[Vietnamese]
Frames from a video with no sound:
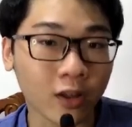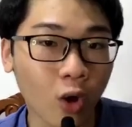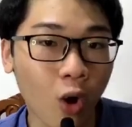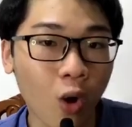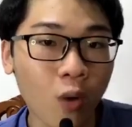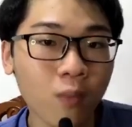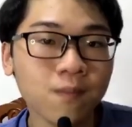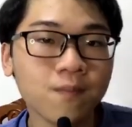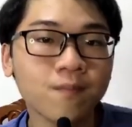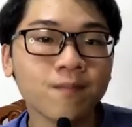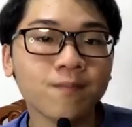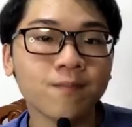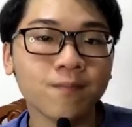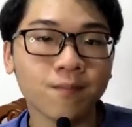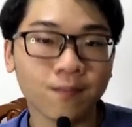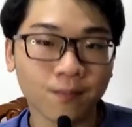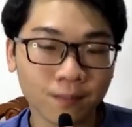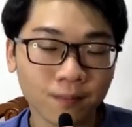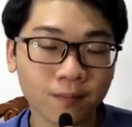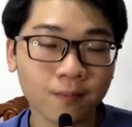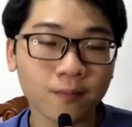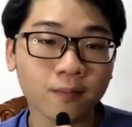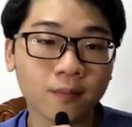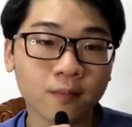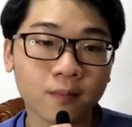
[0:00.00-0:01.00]
tốt
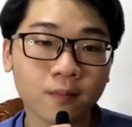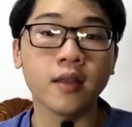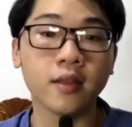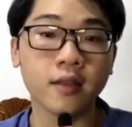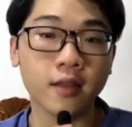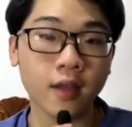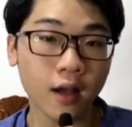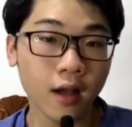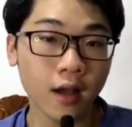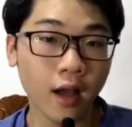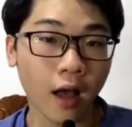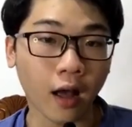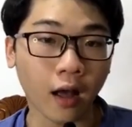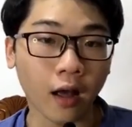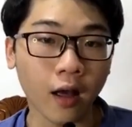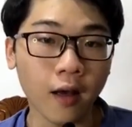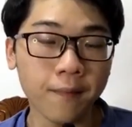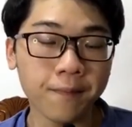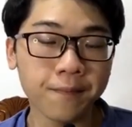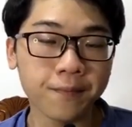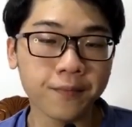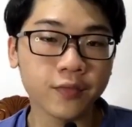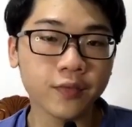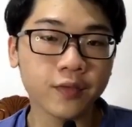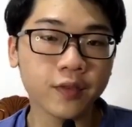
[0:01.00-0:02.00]
chắc hẳn á
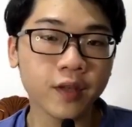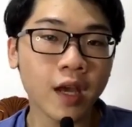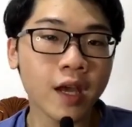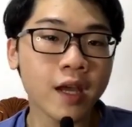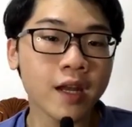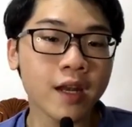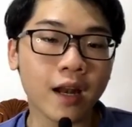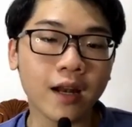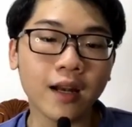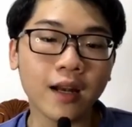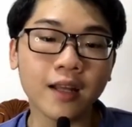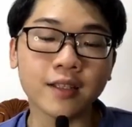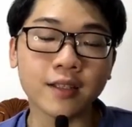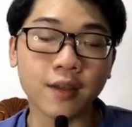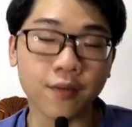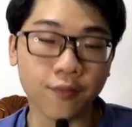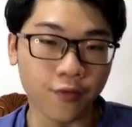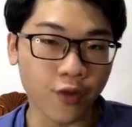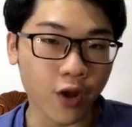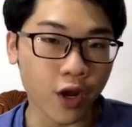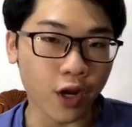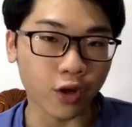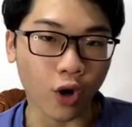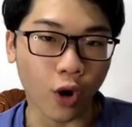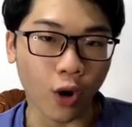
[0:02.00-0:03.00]
khi đã là sinh
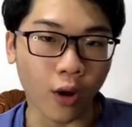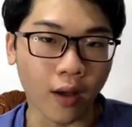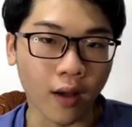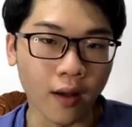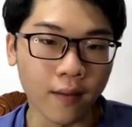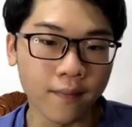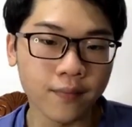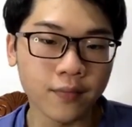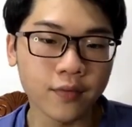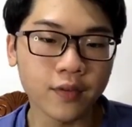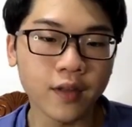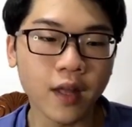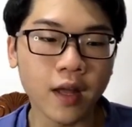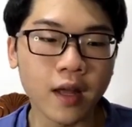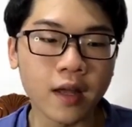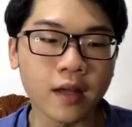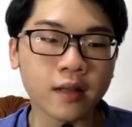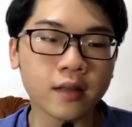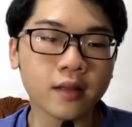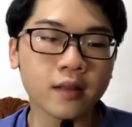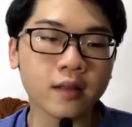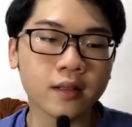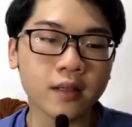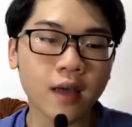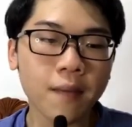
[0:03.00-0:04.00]
viên rồi á thì
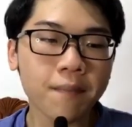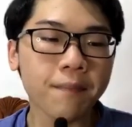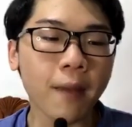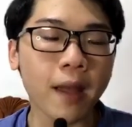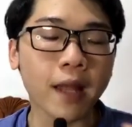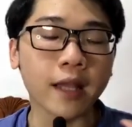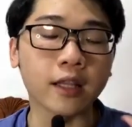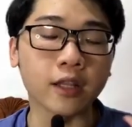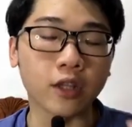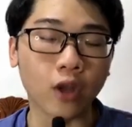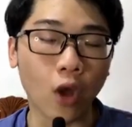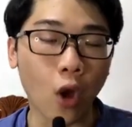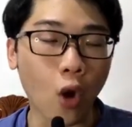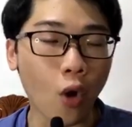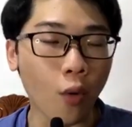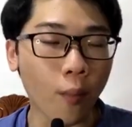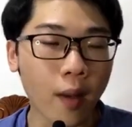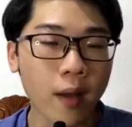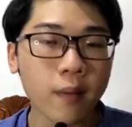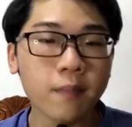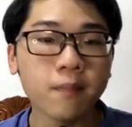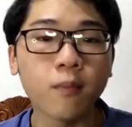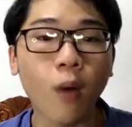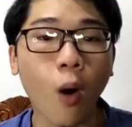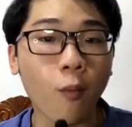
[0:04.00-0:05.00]
các bạn đều
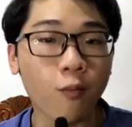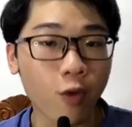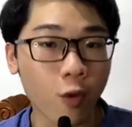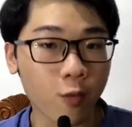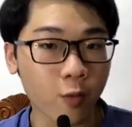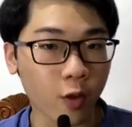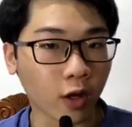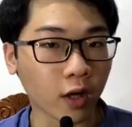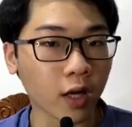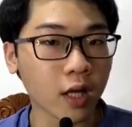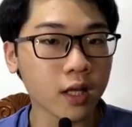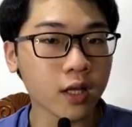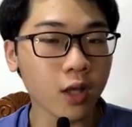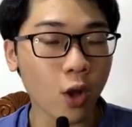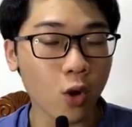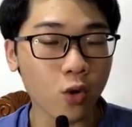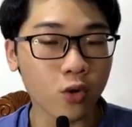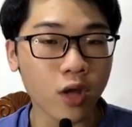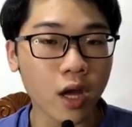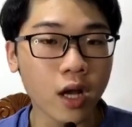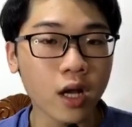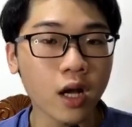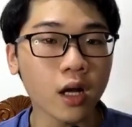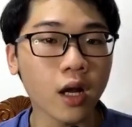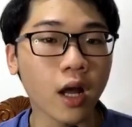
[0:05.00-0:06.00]
biết một trong những cái tiêu
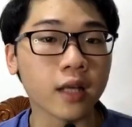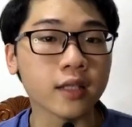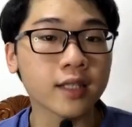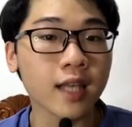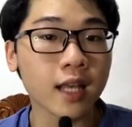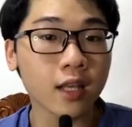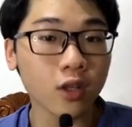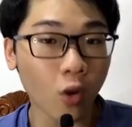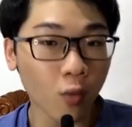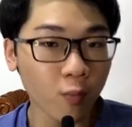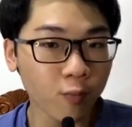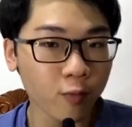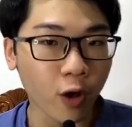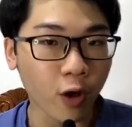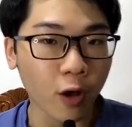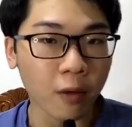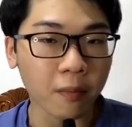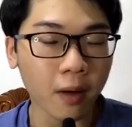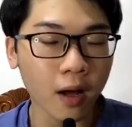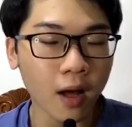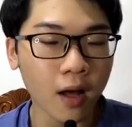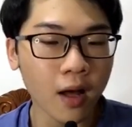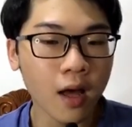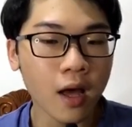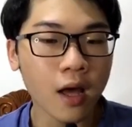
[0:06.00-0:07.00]
chí có thể xét tốt nghiệp
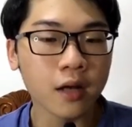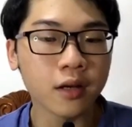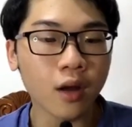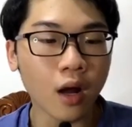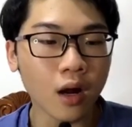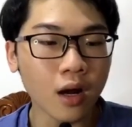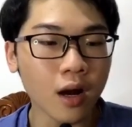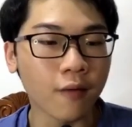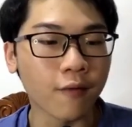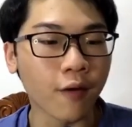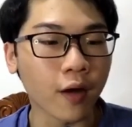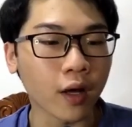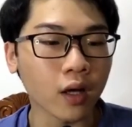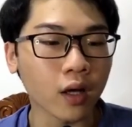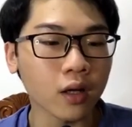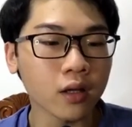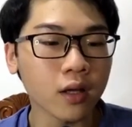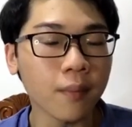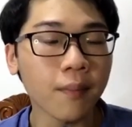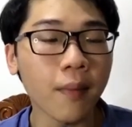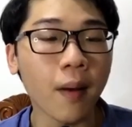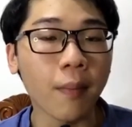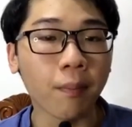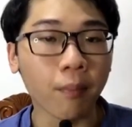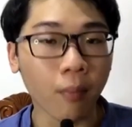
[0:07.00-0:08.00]
á đó là phải có
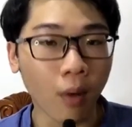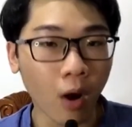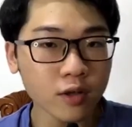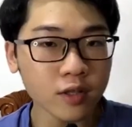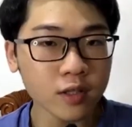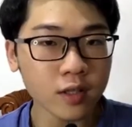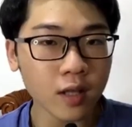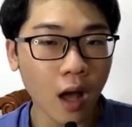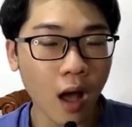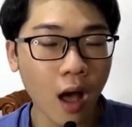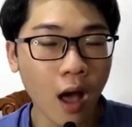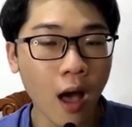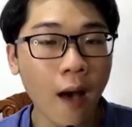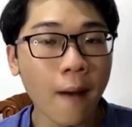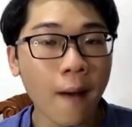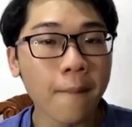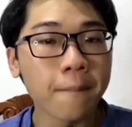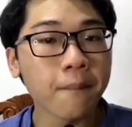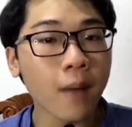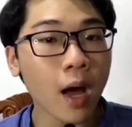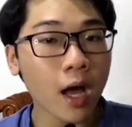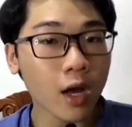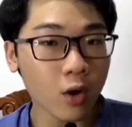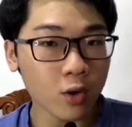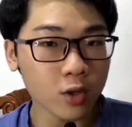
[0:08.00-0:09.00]
tấm bằng MOS
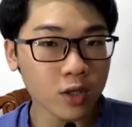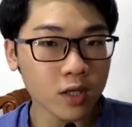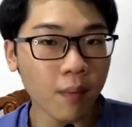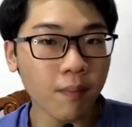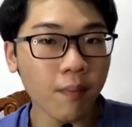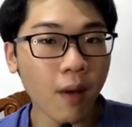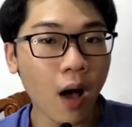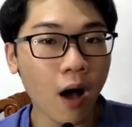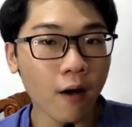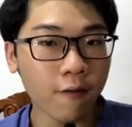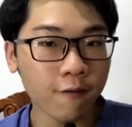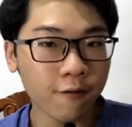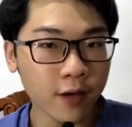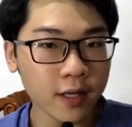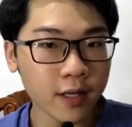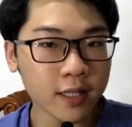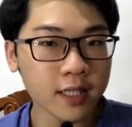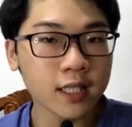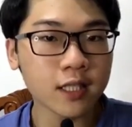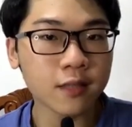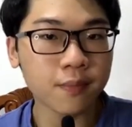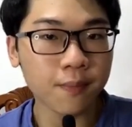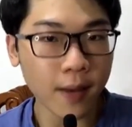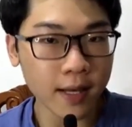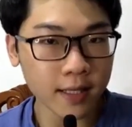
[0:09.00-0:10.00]
Microsoft Office
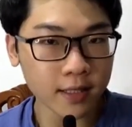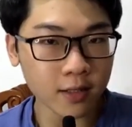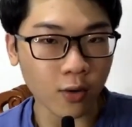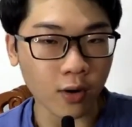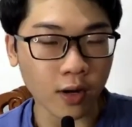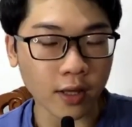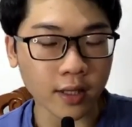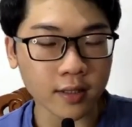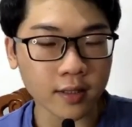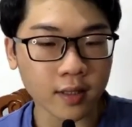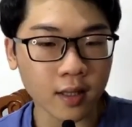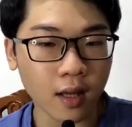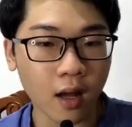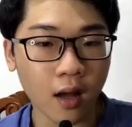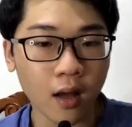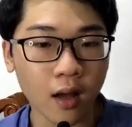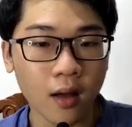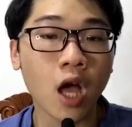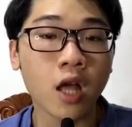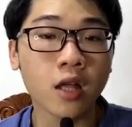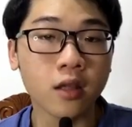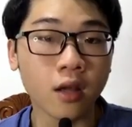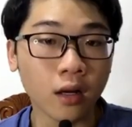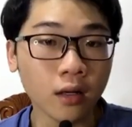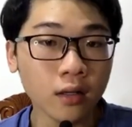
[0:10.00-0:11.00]
Specialist
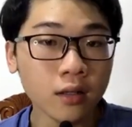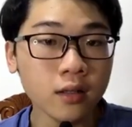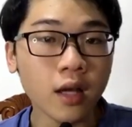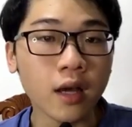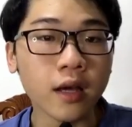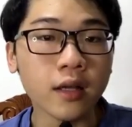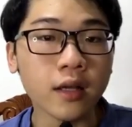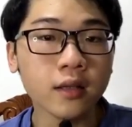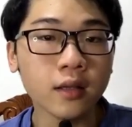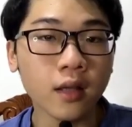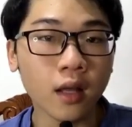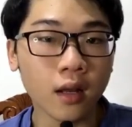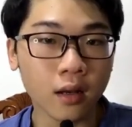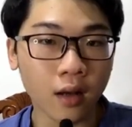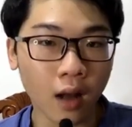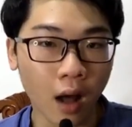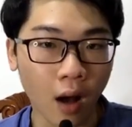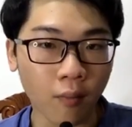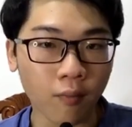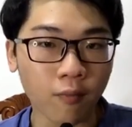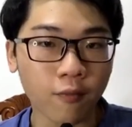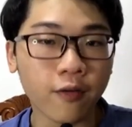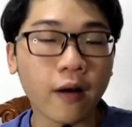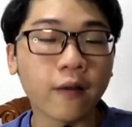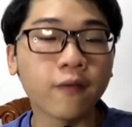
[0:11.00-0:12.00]
chứng chỉ tin
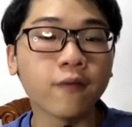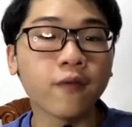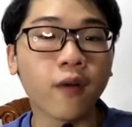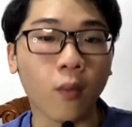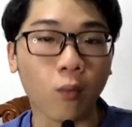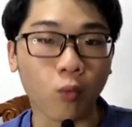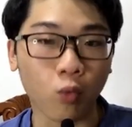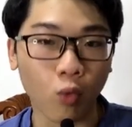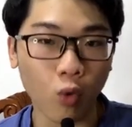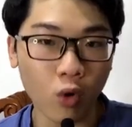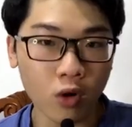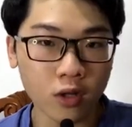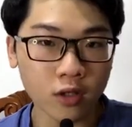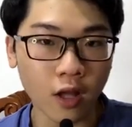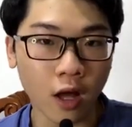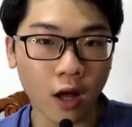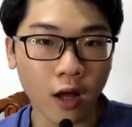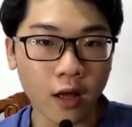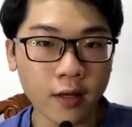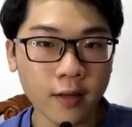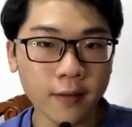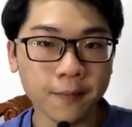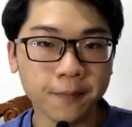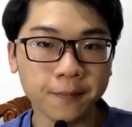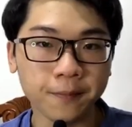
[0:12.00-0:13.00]
học văn phòng quốc
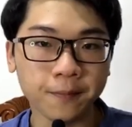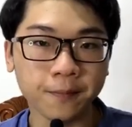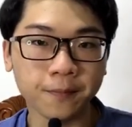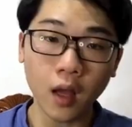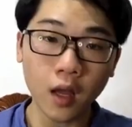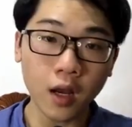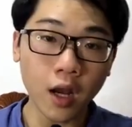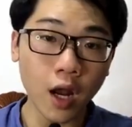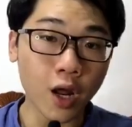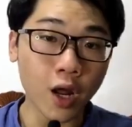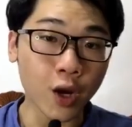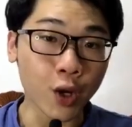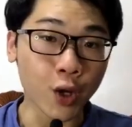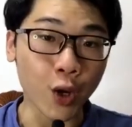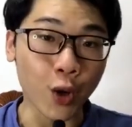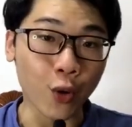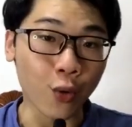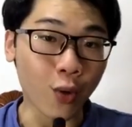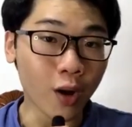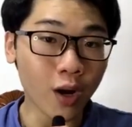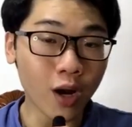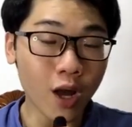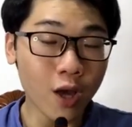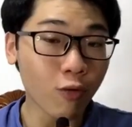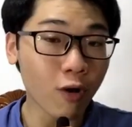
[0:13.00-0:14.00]
tế thế thì điều
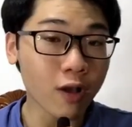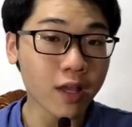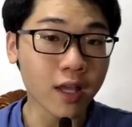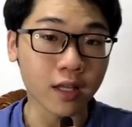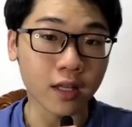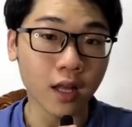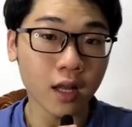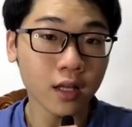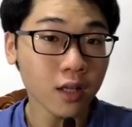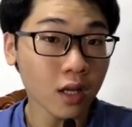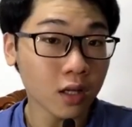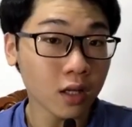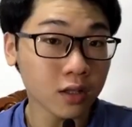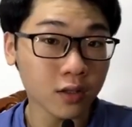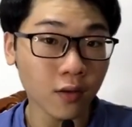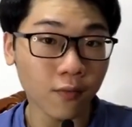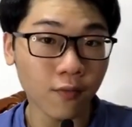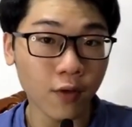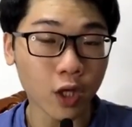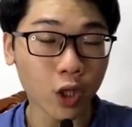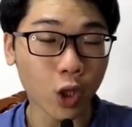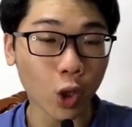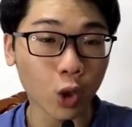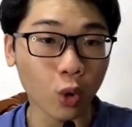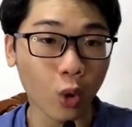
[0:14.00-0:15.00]
đó liên quan gì tới tân sinh
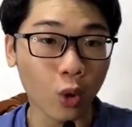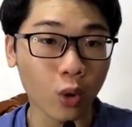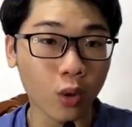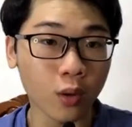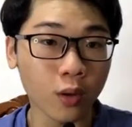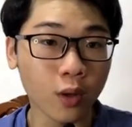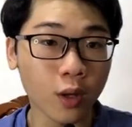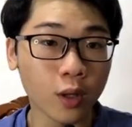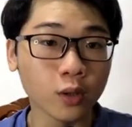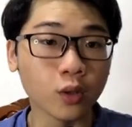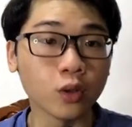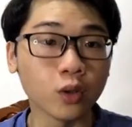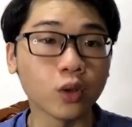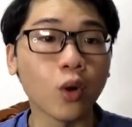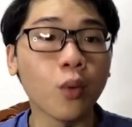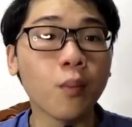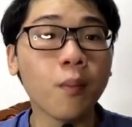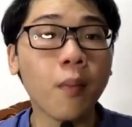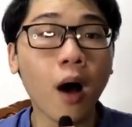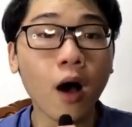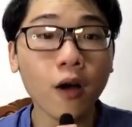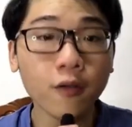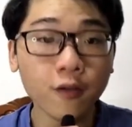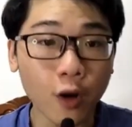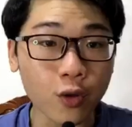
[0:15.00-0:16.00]
viên tụi tôi tôi
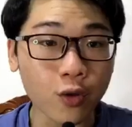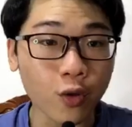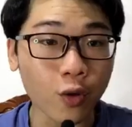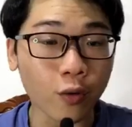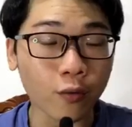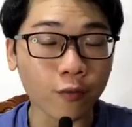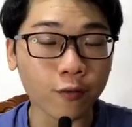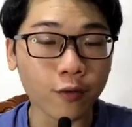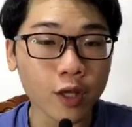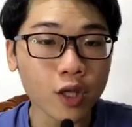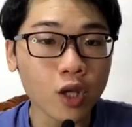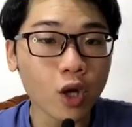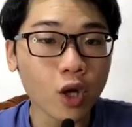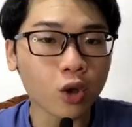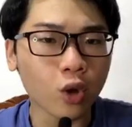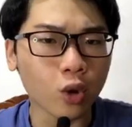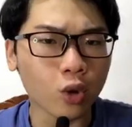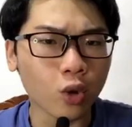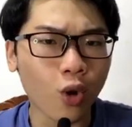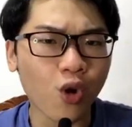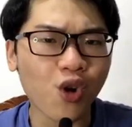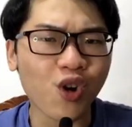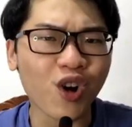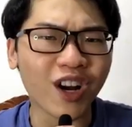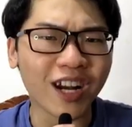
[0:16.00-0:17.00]
mới vào trường phải cho tụi
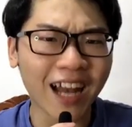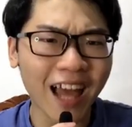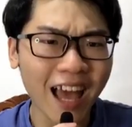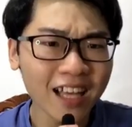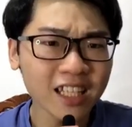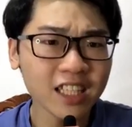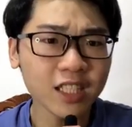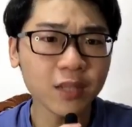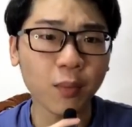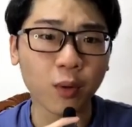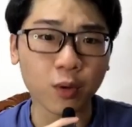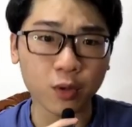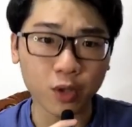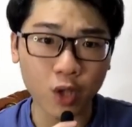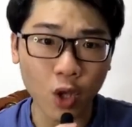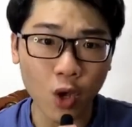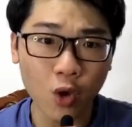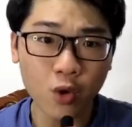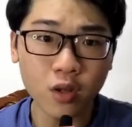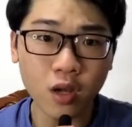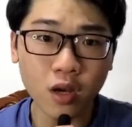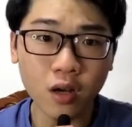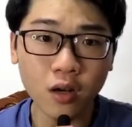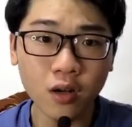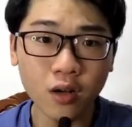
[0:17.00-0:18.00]
tôi relax một xíu
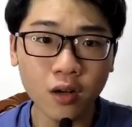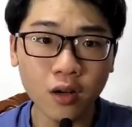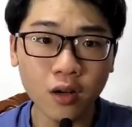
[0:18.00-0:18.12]
chứ